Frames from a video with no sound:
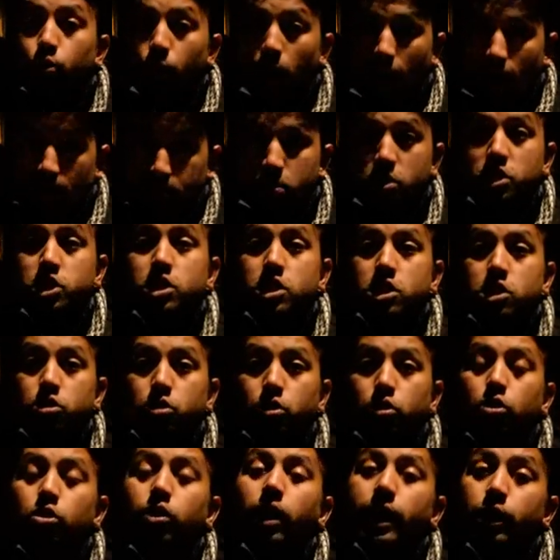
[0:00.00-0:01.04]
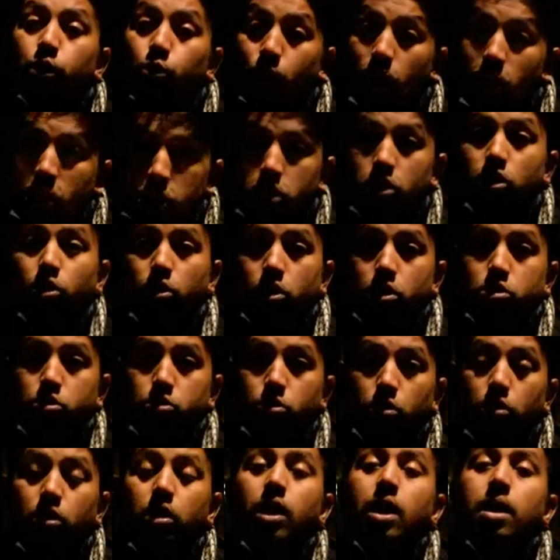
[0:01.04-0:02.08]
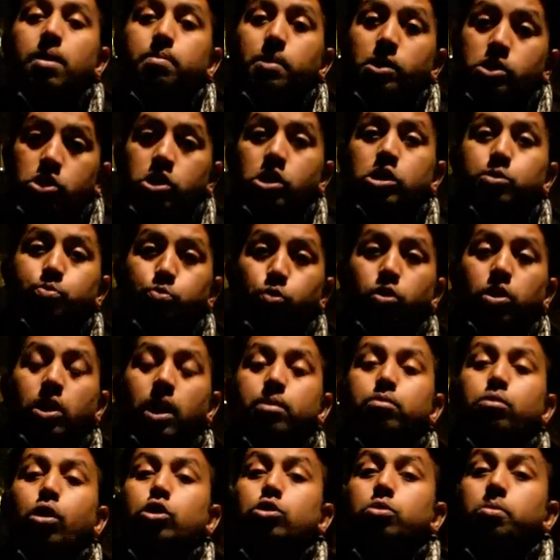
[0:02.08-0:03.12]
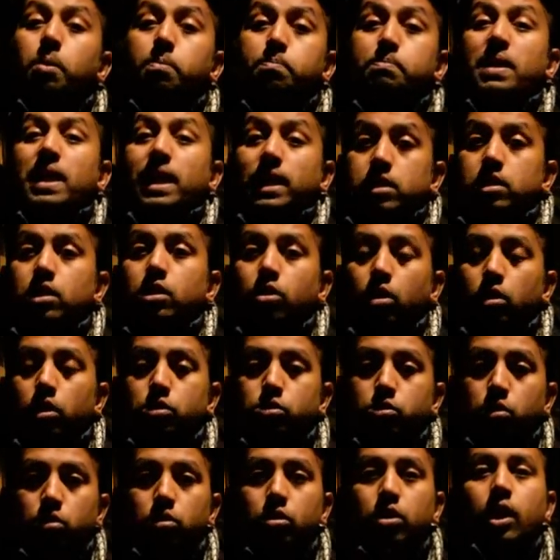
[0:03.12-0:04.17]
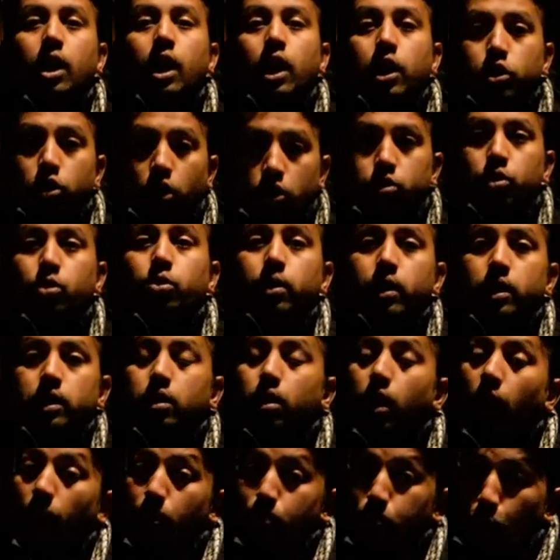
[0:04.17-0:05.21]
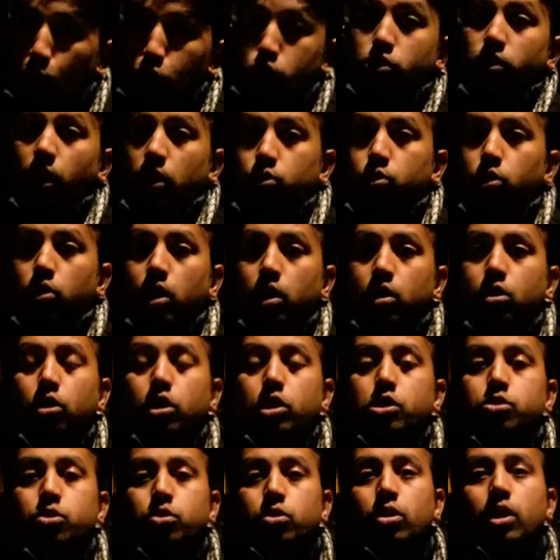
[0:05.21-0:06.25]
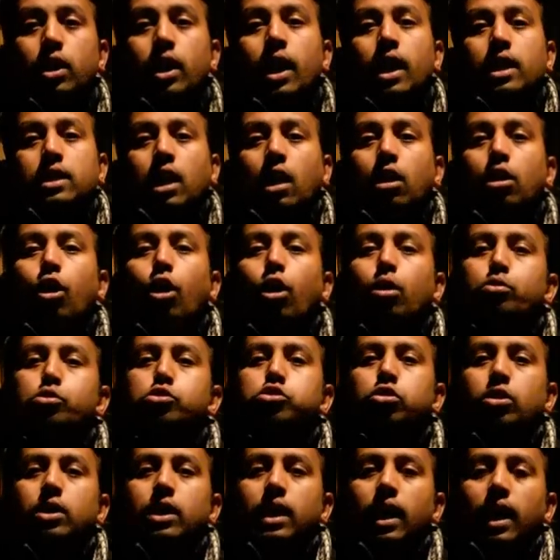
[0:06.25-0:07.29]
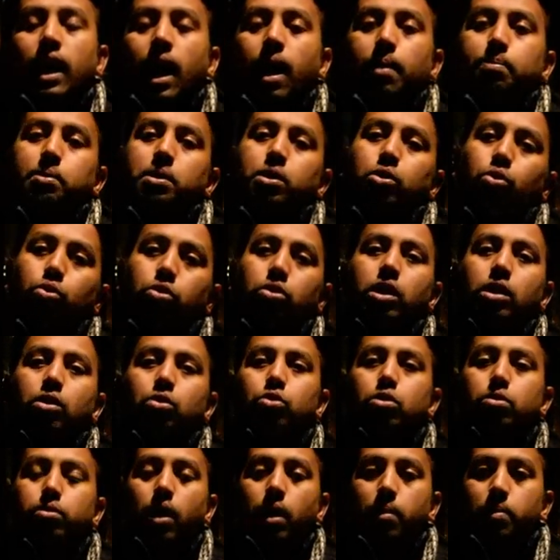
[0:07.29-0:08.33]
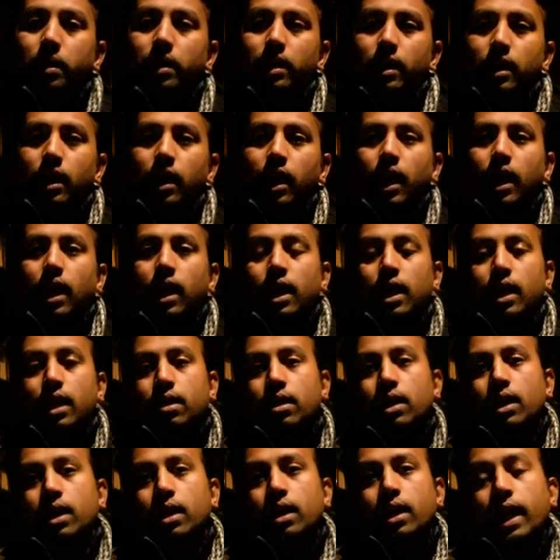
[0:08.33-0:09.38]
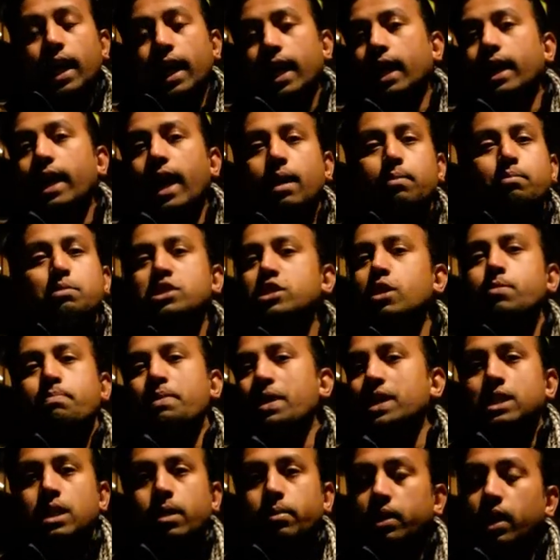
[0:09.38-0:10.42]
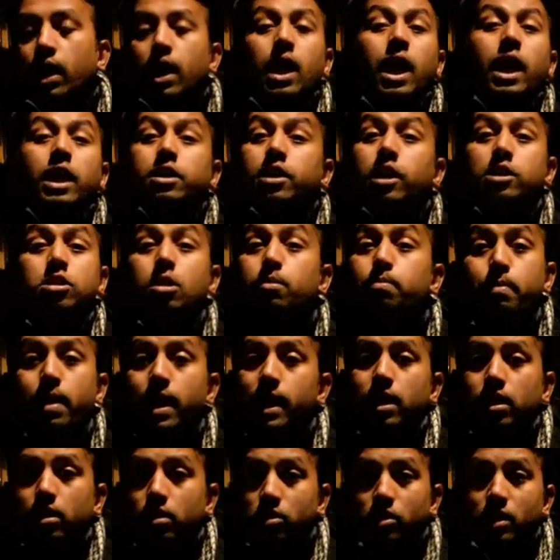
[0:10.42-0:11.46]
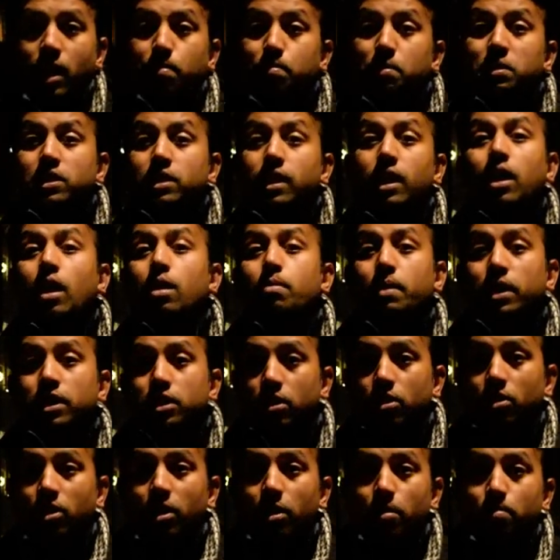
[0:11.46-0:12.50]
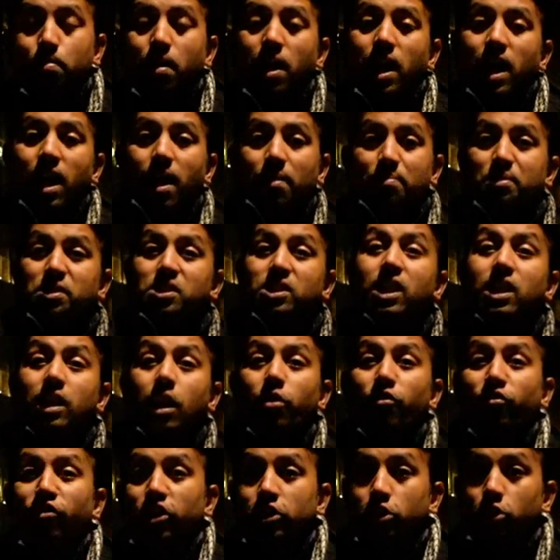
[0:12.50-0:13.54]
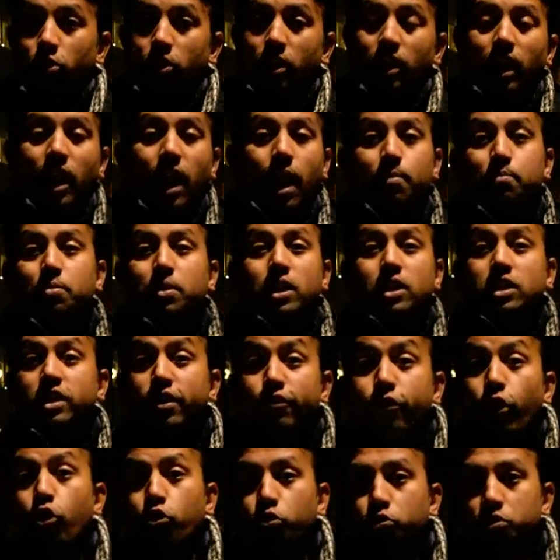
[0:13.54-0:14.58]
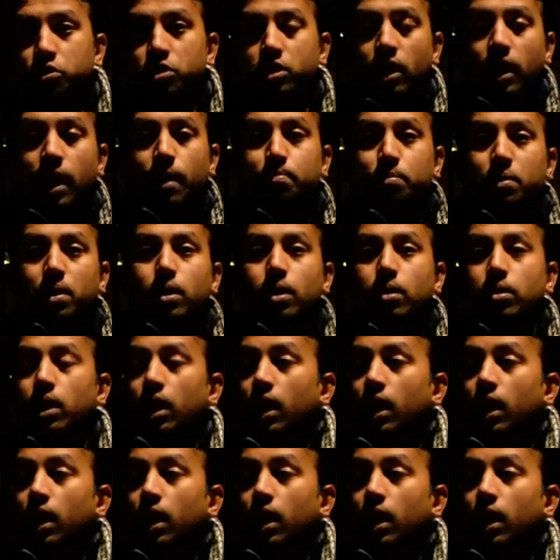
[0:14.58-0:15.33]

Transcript: অ্যাডমিশনের জন্য এডুকেশন করার জন্য মাস্টার্স প্রোগ্রাম অথবা পিএইচডি করার জন্য ডক্টরেট পোস্ট ডক্টরাল করার জন্য তাহলে অবশ্যই আপনি কোনো না কোনোভাবে এখানে অ্যাডমিশন পেয়ে যাবেন ডাজেন্ট ম্যাটার যে আপনি সিঙ্গেল মাদার বা আপনি সিঙ্গেল ফাদার আপনি ডিভোর্সড আপনার